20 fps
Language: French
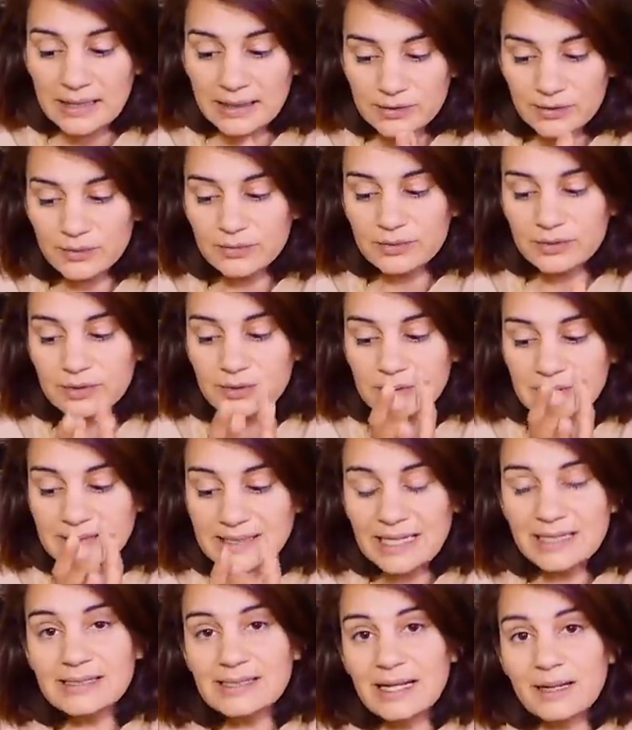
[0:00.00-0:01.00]
Donc
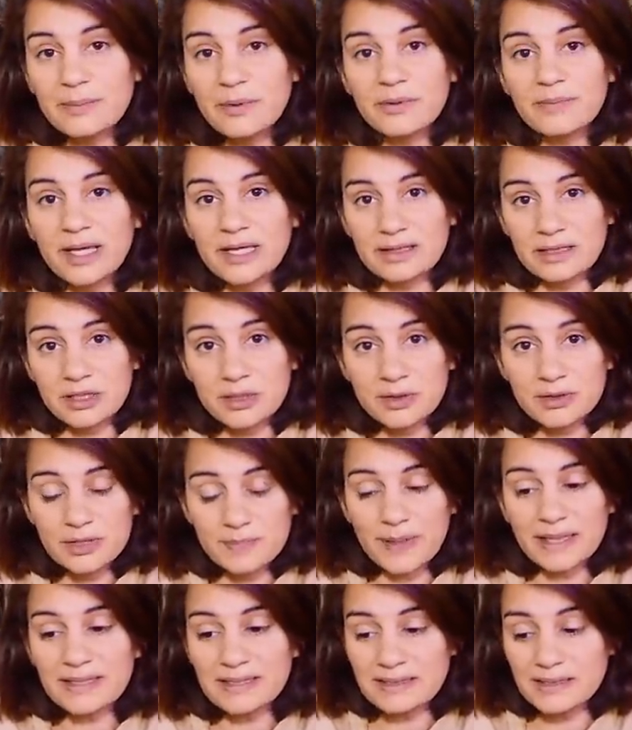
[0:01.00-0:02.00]
ça, c'est la première des choses,
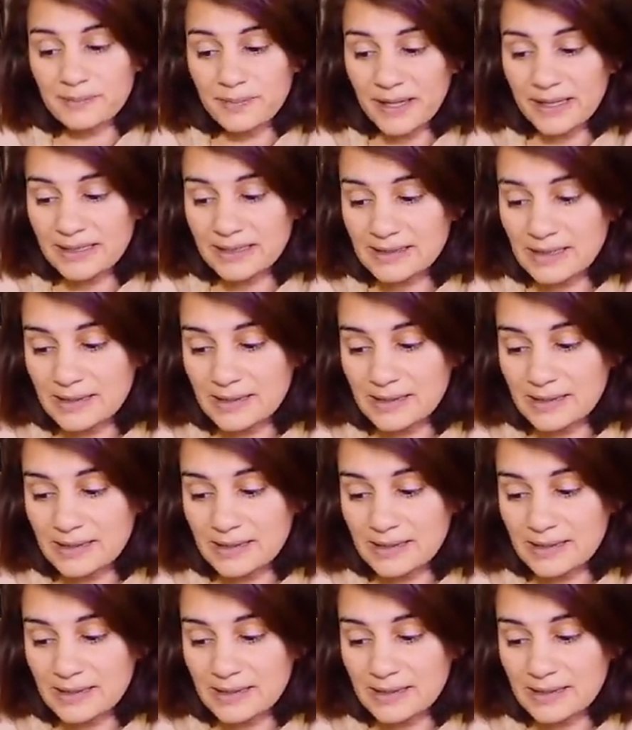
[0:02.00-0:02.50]
participer à des